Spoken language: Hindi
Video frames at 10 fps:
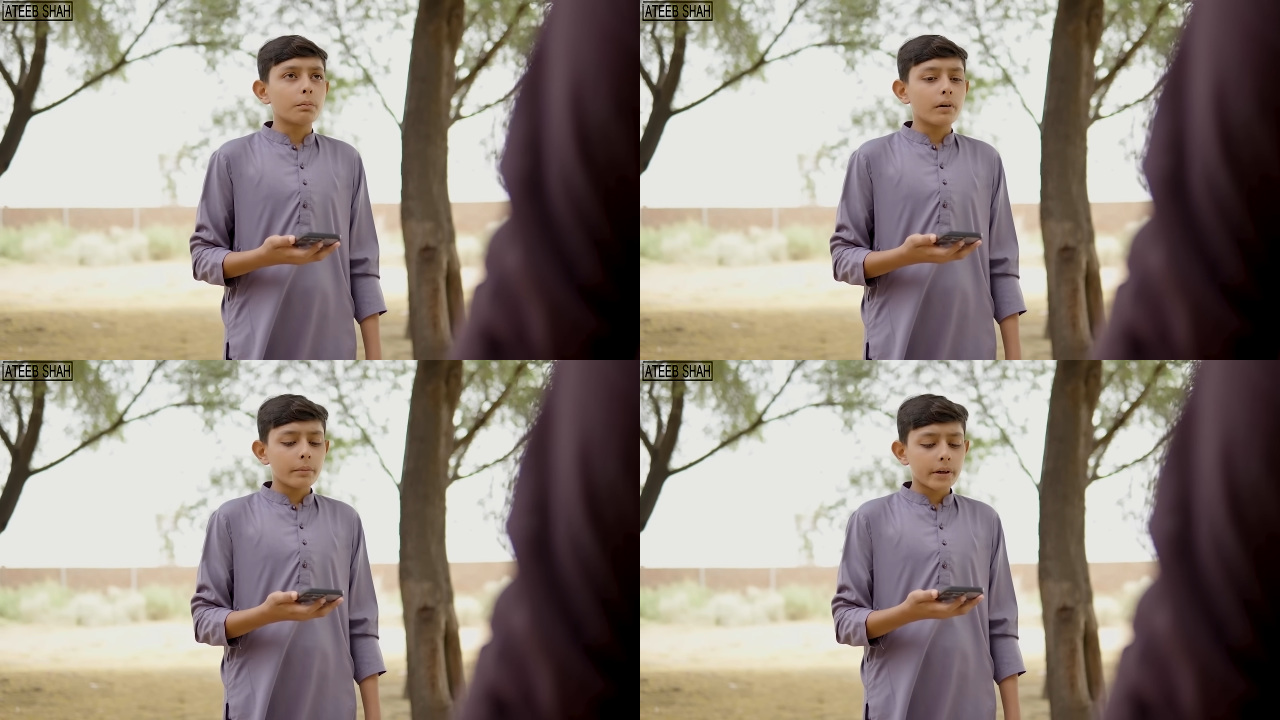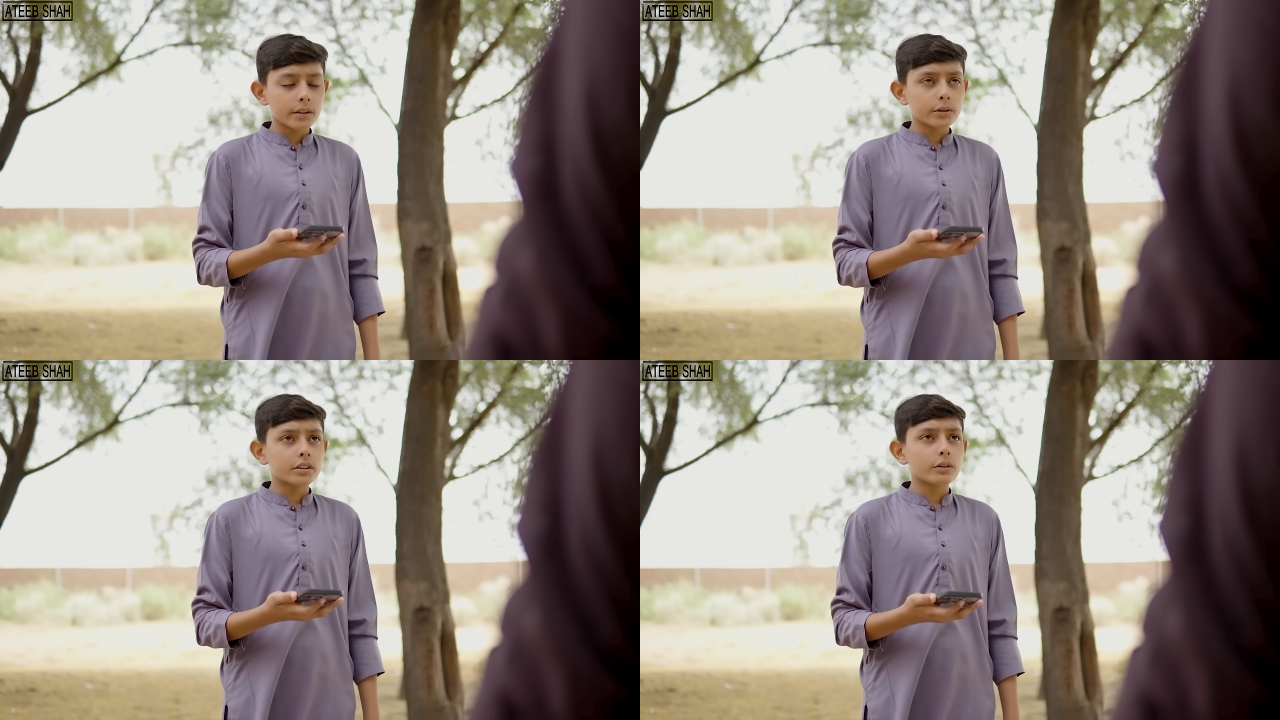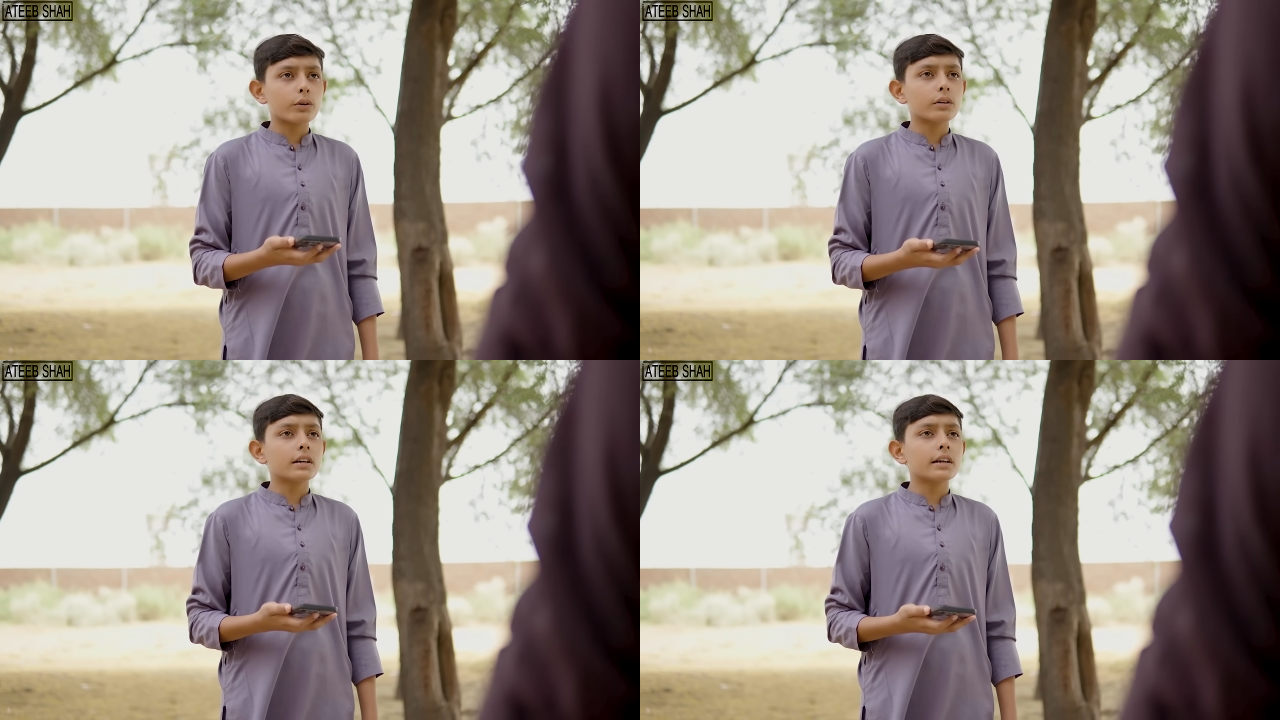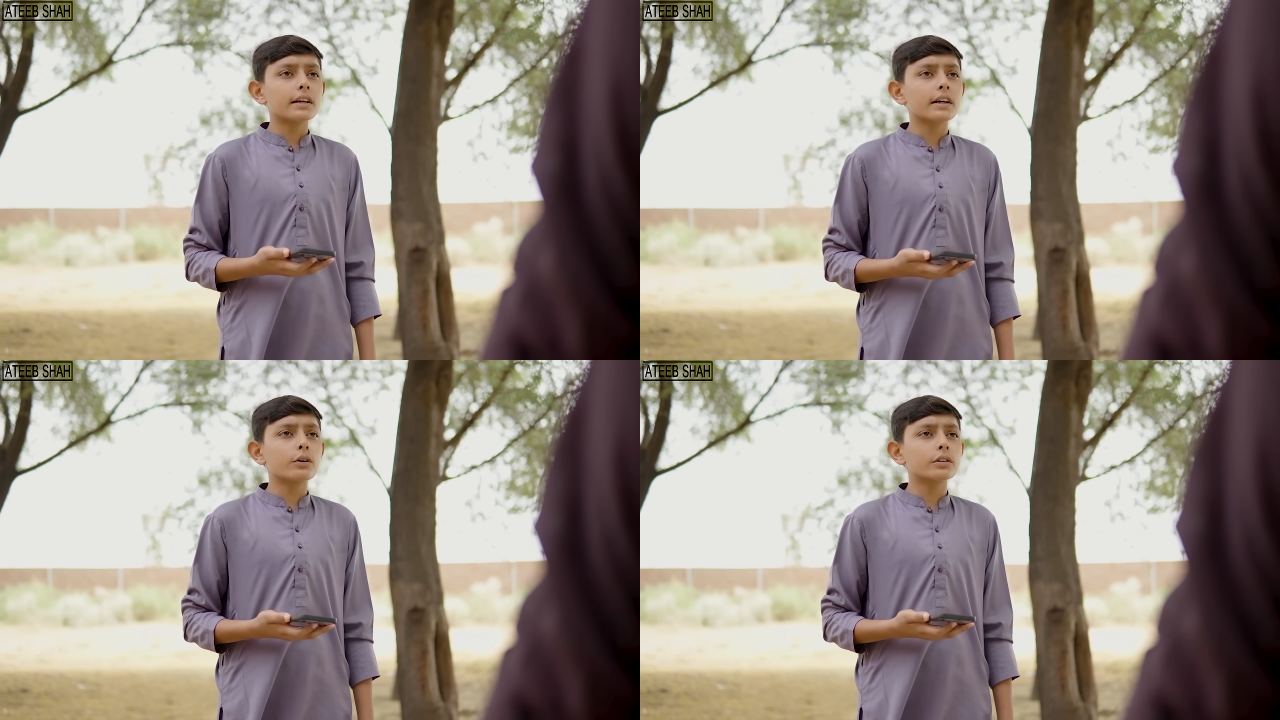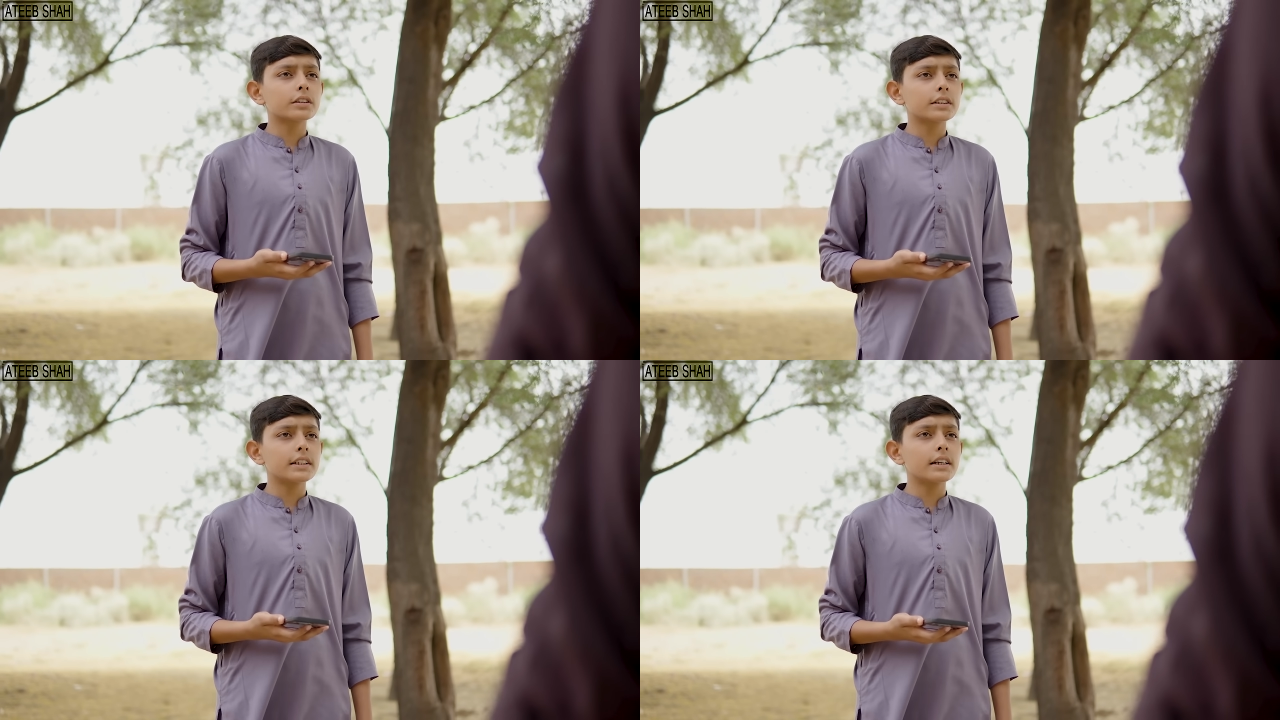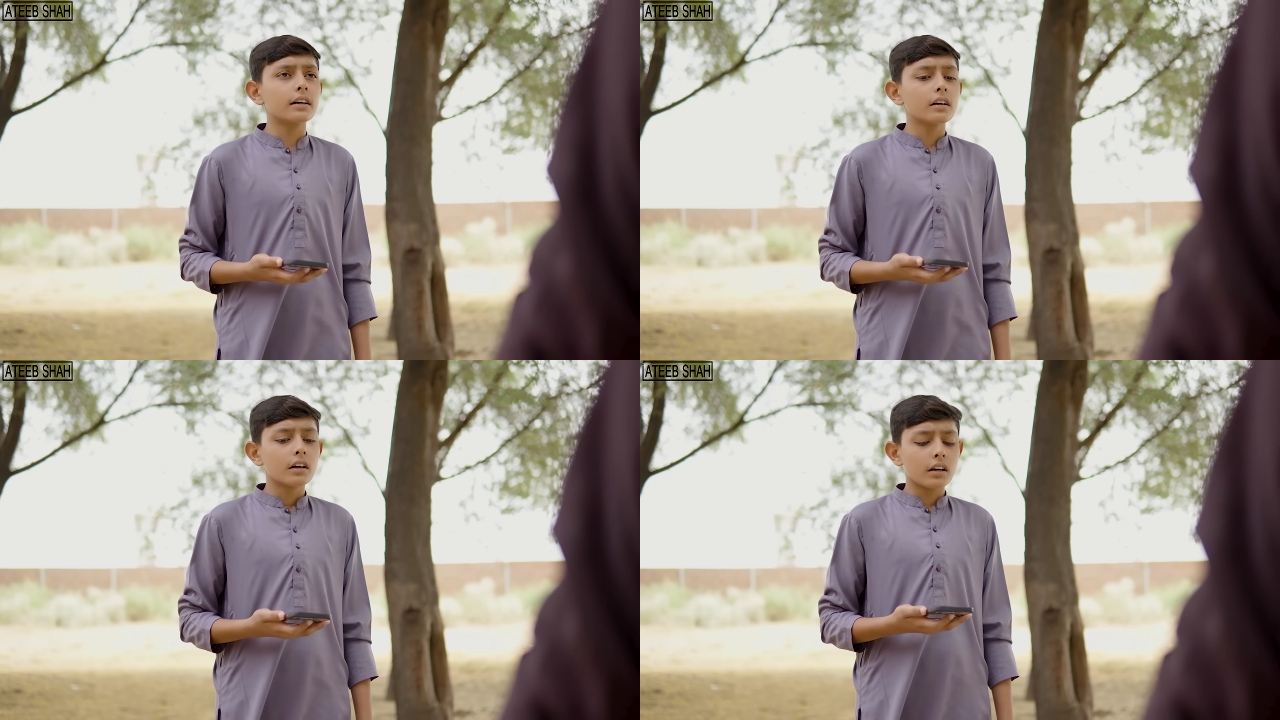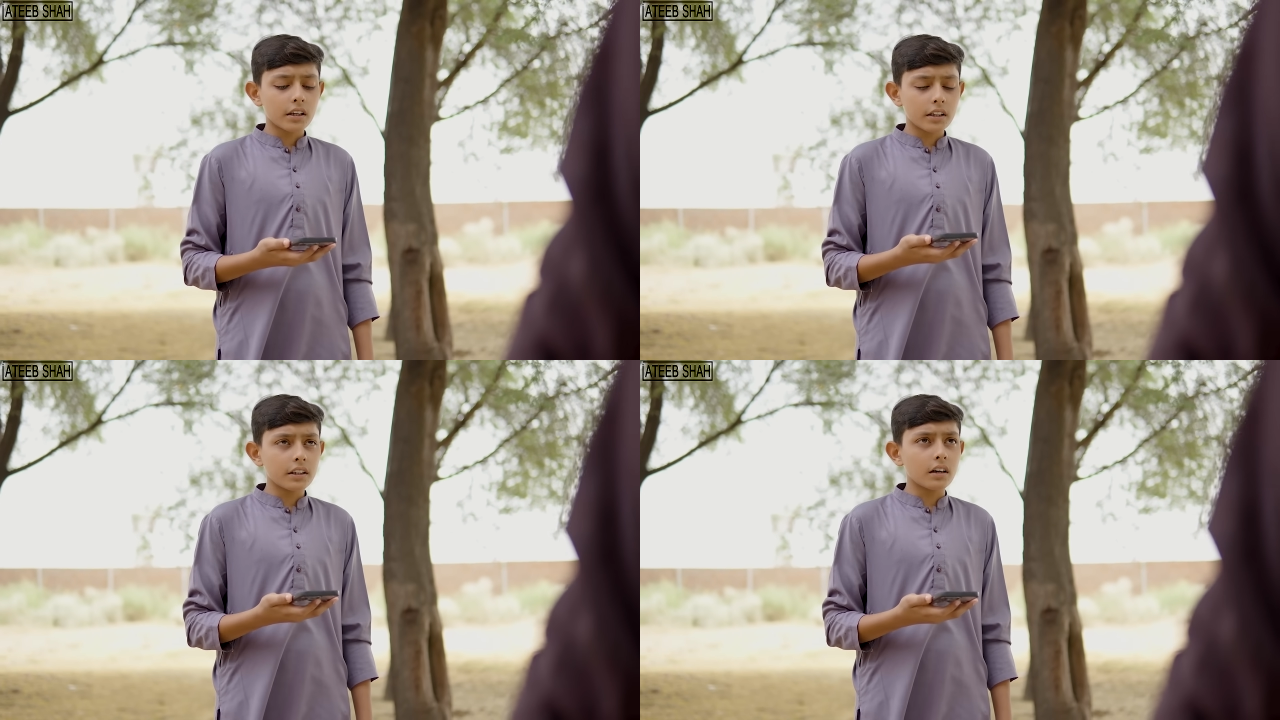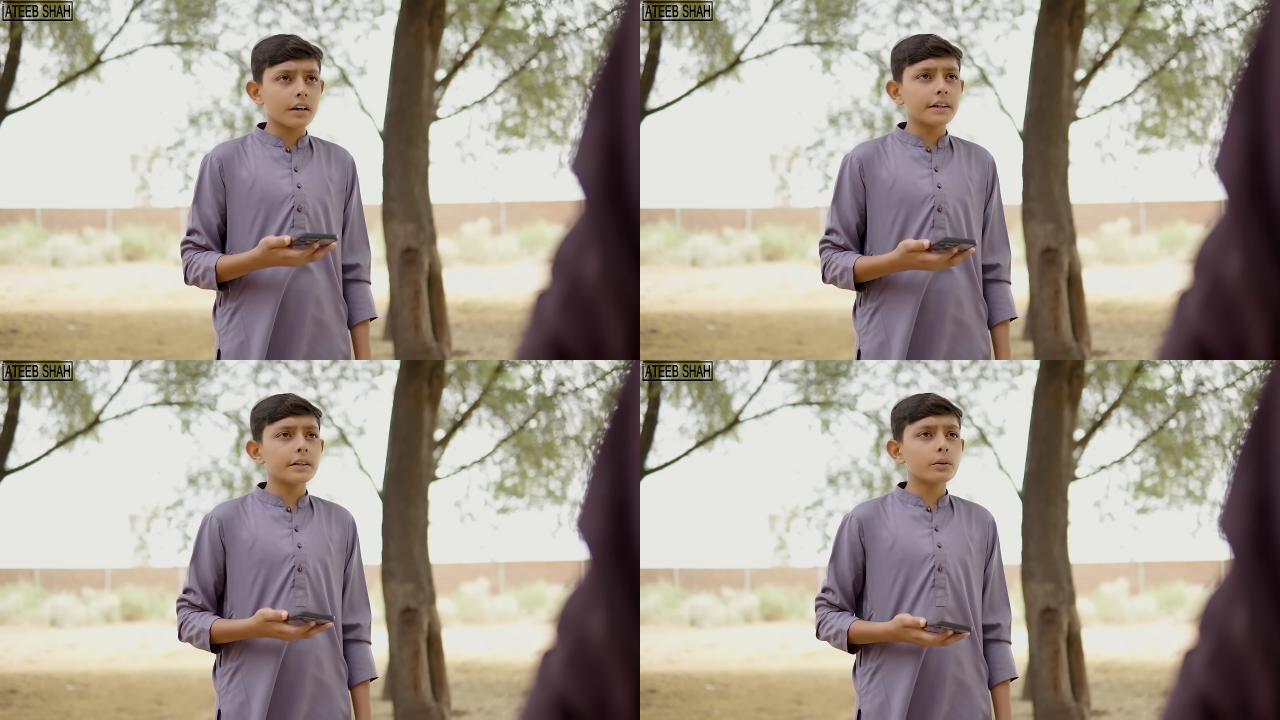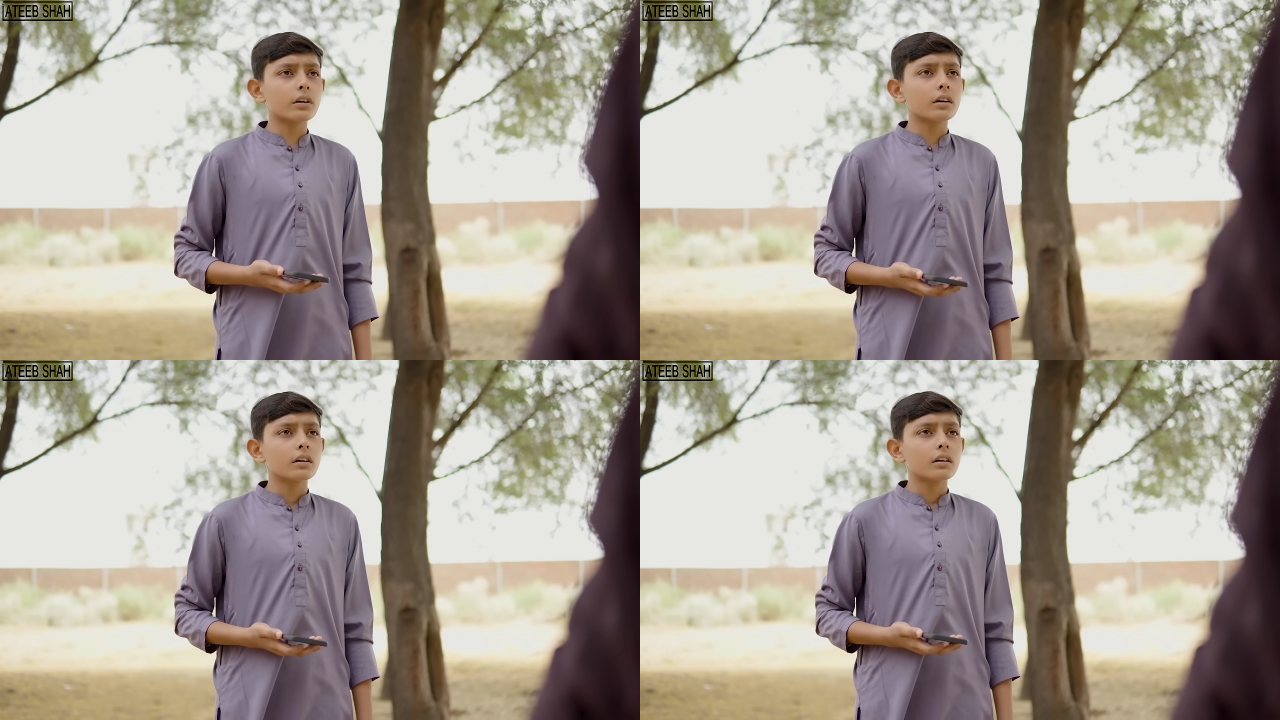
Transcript: अब्बा मैंने तो इसे ऑन करने की कोशिश की है लेकिन ये ऑन ही नहीं हो रहा